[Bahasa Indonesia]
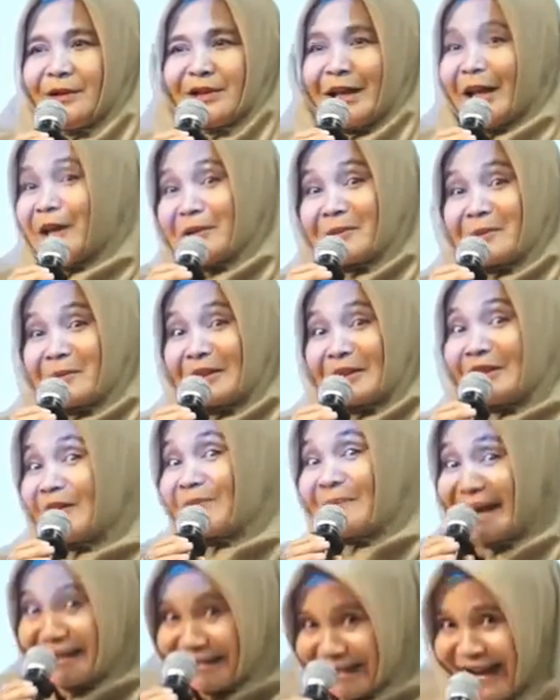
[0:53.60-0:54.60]
saya senang
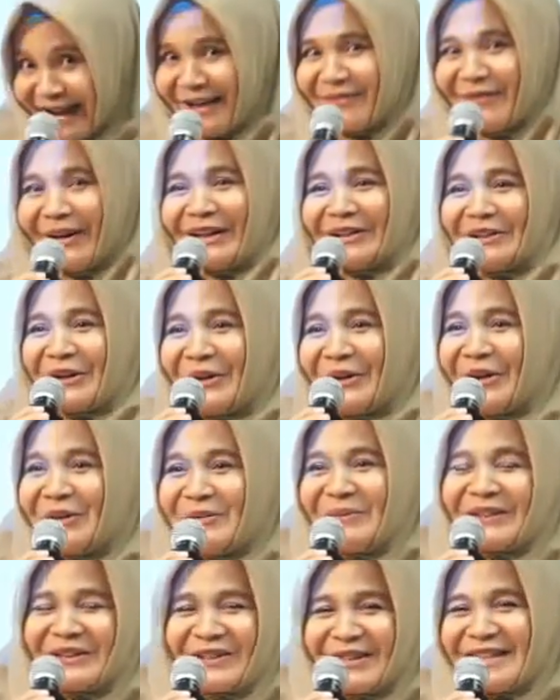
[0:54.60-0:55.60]
banget lah pakai
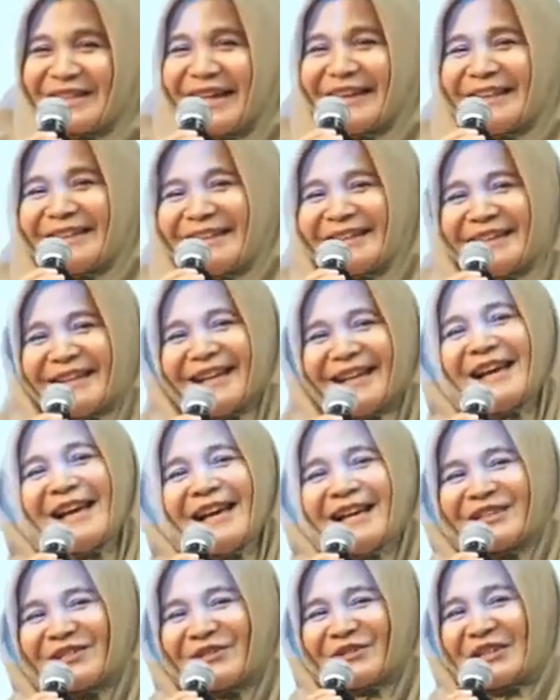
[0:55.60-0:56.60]
terulung itu aja intinya.
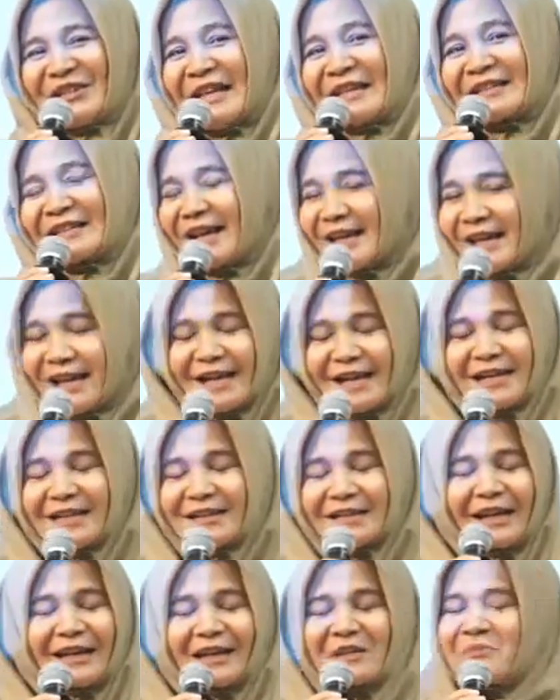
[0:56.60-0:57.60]
Seusia saya,
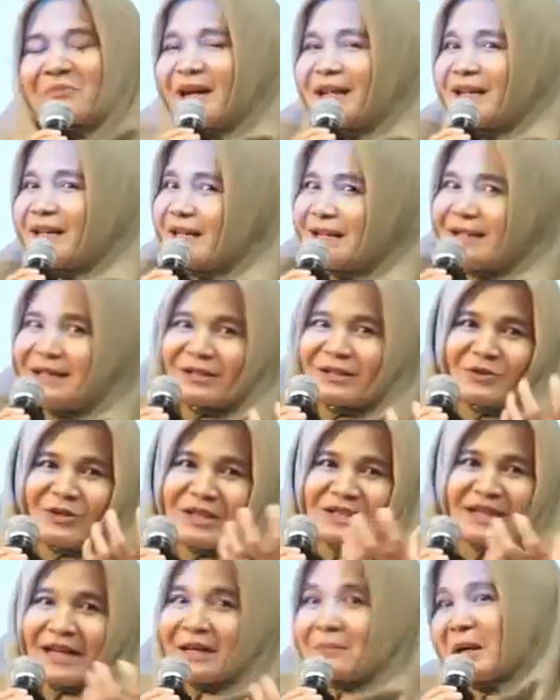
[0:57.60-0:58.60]
saya kembali
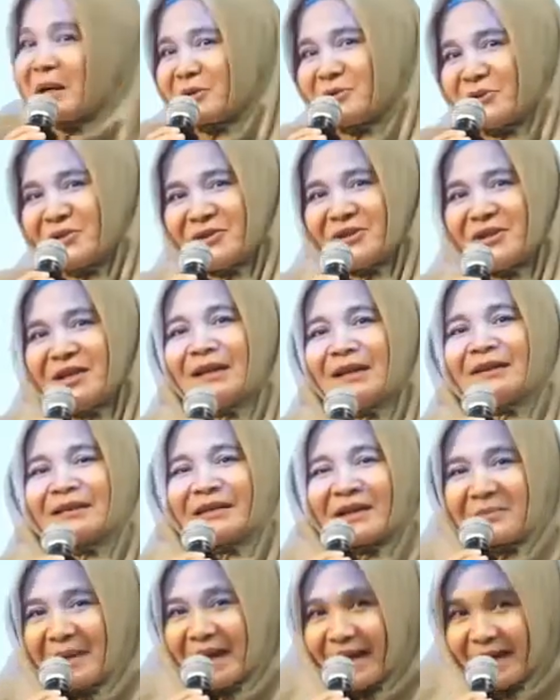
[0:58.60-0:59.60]
kulit saya bagus.
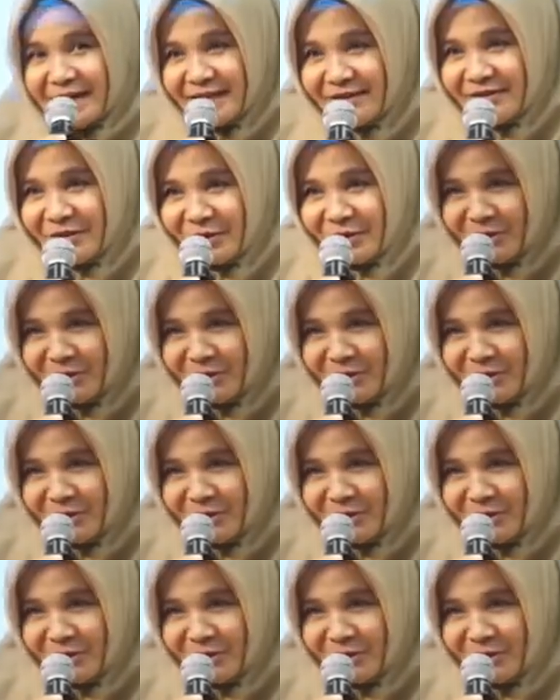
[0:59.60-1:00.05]
Terima kasih